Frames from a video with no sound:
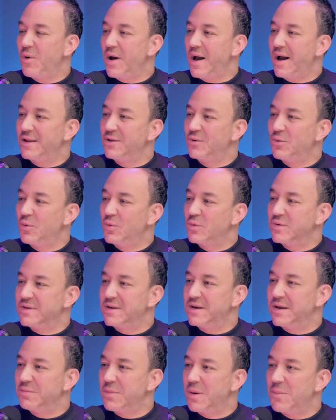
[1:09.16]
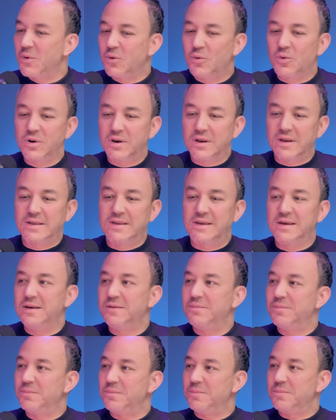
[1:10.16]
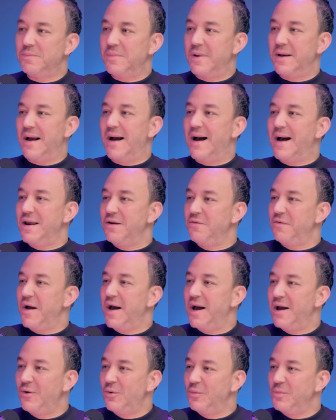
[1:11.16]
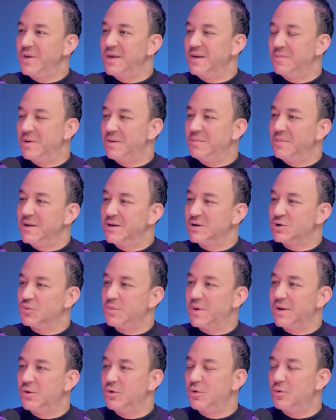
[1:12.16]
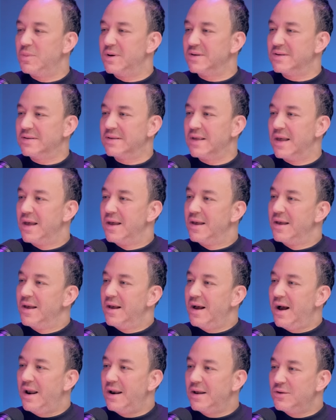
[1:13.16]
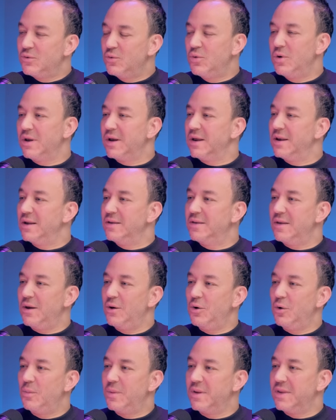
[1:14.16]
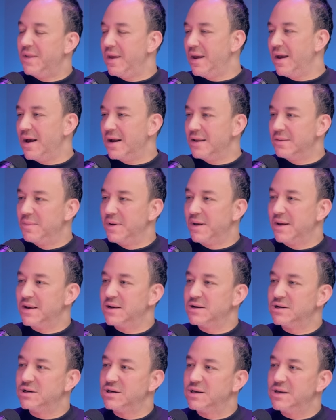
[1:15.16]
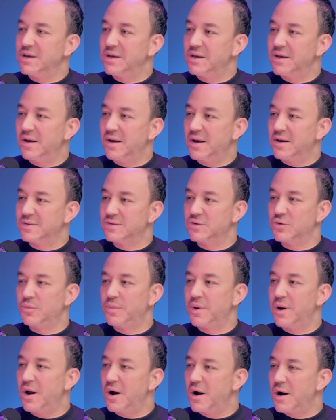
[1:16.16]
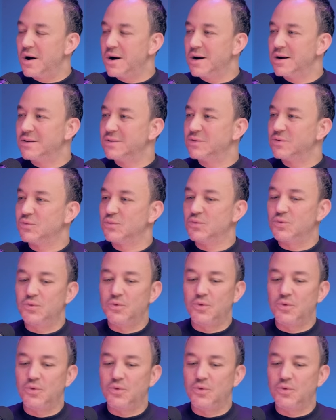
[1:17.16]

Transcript: الواحد هو صغير ما بيكون كتير عارف حاله 100% شو بده بس على طول كنت انه متاخد بكل شيء خاصه بالارتس